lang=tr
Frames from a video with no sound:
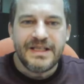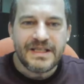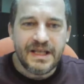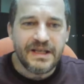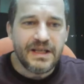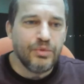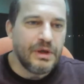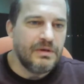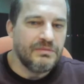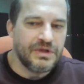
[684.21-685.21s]
Ceset de
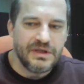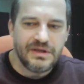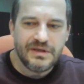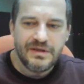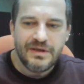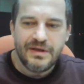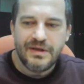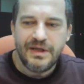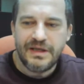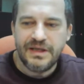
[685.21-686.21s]
bulamamışız.
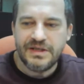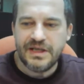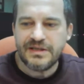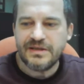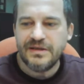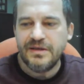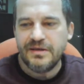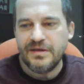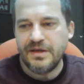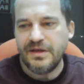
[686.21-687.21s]
Ne diyeceğiz?
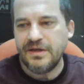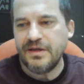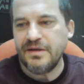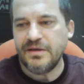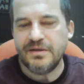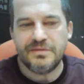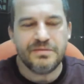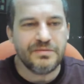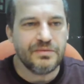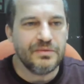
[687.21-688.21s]
Ee,
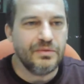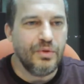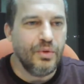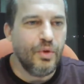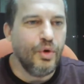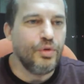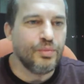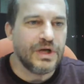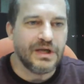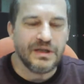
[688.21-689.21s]

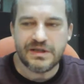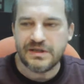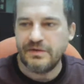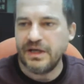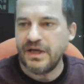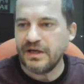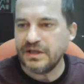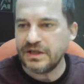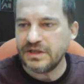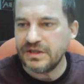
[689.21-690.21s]
ölüm karinesi veya
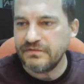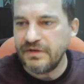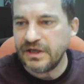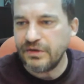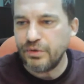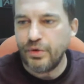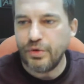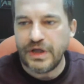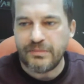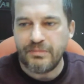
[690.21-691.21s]
arkadaşınızın verdiği
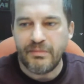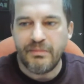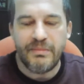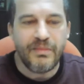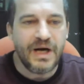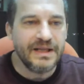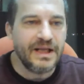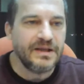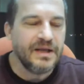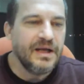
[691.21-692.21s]
örnek
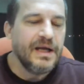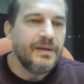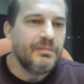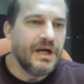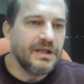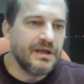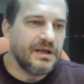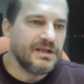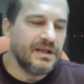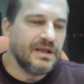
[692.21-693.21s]
maden. Maden
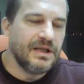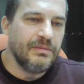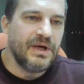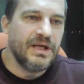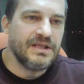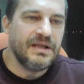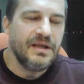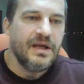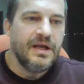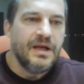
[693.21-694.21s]
kazalarında
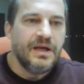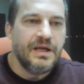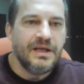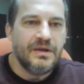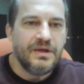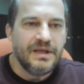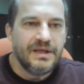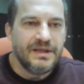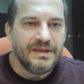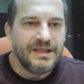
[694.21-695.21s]
bazen
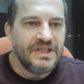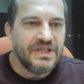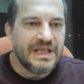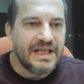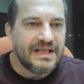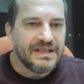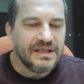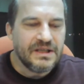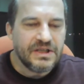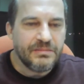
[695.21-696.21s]
e, işçilerin
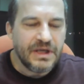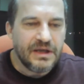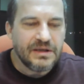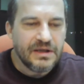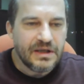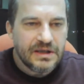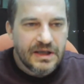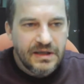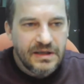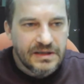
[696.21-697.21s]
sıkışıp kaldıkları
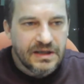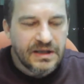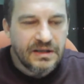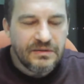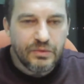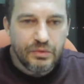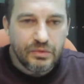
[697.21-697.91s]
dehlizlere